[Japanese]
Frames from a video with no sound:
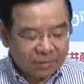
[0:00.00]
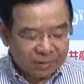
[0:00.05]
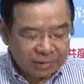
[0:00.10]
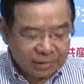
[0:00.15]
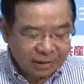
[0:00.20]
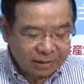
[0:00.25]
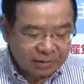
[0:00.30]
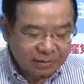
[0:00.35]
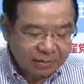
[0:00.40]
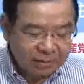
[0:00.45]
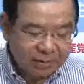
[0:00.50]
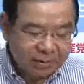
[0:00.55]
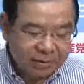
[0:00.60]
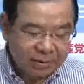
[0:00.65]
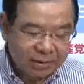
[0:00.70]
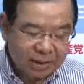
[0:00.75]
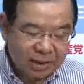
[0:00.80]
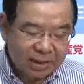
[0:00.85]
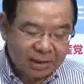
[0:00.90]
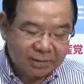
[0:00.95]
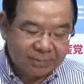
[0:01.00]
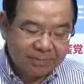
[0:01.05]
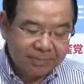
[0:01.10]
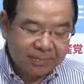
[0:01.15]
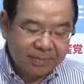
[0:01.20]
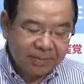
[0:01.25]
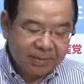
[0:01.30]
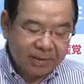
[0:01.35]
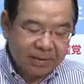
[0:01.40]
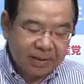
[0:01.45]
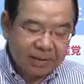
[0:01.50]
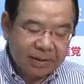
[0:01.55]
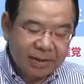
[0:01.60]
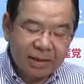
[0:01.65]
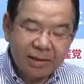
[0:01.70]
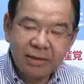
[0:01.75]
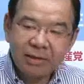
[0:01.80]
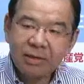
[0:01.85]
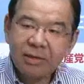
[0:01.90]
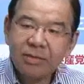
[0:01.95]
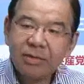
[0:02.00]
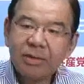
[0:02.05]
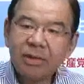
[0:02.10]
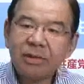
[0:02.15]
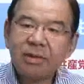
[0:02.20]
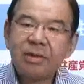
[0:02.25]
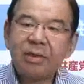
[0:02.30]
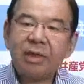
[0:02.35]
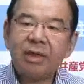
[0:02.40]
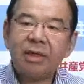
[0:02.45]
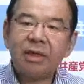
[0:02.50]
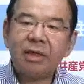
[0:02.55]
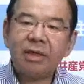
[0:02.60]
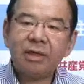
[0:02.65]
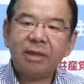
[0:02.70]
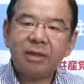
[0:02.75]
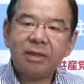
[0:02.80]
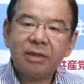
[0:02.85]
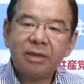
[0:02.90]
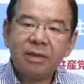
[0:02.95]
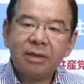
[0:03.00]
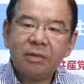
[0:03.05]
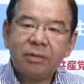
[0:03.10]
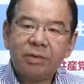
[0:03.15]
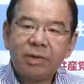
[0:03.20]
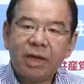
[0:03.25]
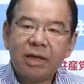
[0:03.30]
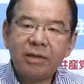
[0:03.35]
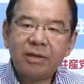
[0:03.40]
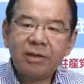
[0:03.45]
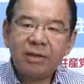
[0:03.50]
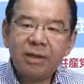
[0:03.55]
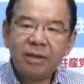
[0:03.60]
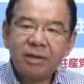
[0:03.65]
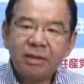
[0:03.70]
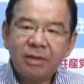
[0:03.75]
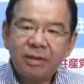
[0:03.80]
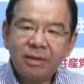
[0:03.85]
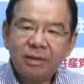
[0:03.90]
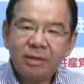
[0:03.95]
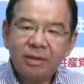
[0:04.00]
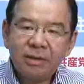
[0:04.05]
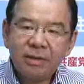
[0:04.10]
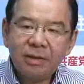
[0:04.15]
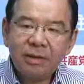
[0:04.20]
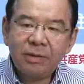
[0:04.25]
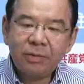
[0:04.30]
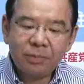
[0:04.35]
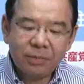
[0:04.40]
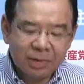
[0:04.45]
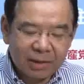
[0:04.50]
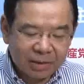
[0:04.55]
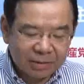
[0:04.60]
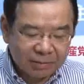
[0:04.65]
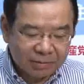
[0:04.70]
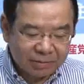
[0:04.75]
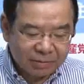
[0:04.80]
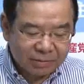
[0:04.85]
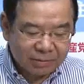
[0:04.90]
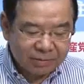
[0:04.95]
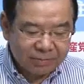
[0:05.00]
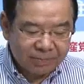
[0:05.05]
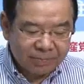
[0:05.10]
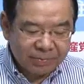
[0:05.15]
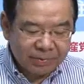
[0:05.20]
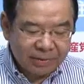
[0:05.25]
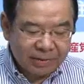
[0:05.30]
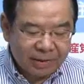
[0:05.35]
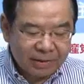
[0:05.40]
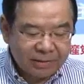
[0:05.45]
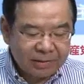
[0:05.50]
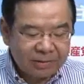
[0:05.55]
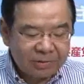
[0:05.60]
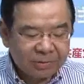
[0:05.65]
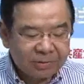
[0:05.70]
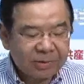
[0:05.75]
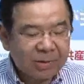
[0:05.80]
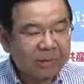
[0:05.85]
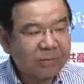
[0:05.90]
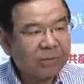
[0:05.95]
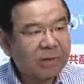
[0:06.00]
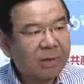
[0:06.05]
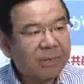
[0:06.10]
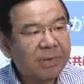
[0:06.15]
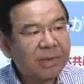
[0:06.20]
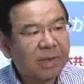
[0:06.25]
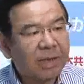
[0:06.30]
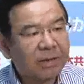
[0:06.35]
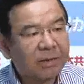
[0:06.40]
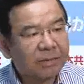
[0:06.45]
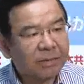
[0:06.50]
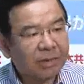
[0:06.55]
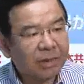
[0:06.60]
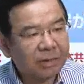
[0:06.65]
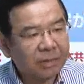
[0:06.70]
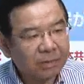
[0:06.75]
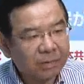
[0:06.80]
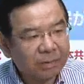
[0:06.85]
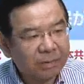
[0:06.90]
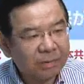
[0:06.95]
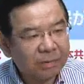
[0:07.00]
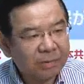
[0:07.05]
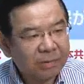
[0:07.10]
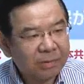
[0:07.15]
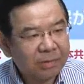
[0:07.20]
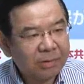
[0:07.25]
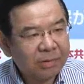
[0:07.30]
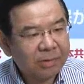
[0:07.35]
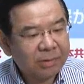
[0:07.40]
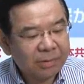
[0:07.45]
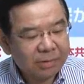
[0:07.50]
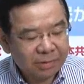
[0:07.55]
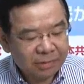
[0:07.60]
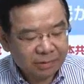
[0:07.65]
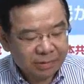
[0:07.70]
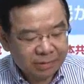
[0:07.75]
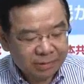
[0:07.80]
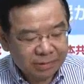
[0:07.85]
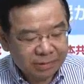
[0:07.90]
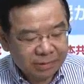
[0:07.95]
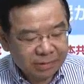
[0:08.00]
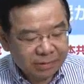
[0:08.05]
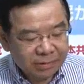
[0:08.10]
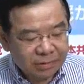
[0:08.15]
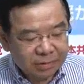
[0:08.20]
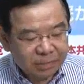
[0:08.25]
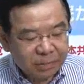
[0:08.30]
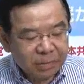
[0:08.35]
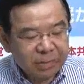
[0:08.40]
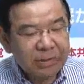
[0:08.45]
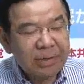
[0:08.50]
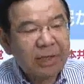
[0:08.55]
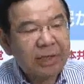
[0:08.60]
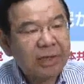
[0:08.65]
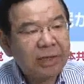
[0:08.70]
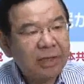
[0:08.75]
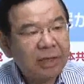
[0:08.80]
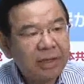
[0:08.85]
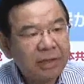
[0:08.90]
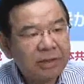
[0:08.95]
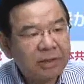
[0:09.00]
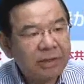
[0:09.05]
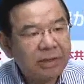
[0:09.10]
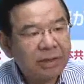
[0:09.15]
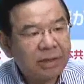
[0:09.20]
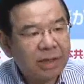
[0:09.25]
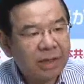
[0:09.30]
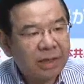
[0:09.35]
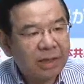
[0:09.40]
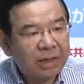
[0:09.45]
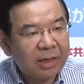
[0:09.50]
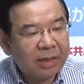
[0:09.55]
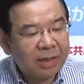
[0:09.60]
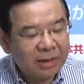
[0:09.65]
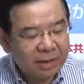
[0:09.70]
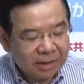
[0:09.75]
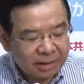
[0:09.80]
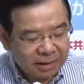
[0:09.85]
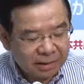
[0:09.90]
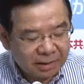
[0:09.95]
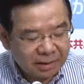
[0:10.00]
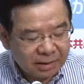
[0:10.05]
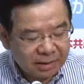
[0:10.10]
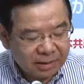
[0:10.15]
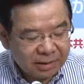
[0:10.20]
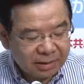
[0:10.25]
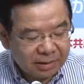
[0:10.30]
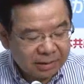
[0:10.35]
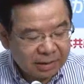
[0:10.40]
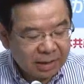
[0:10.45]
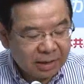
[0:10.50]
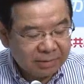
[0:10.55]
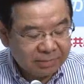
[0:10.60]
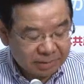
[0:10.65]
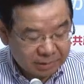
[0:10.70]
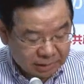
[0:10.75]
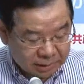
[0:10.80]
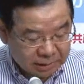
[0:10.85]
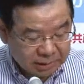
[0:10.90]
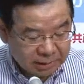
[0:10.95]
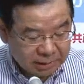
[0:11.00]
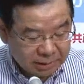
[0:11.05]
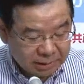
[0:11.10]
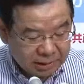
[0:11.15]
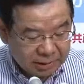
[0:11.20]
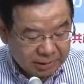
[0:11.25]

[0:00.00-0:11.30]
したいと思うんですが、第1はですね、この安全評価のテストを何のためにやるのかと、その目的についてであります。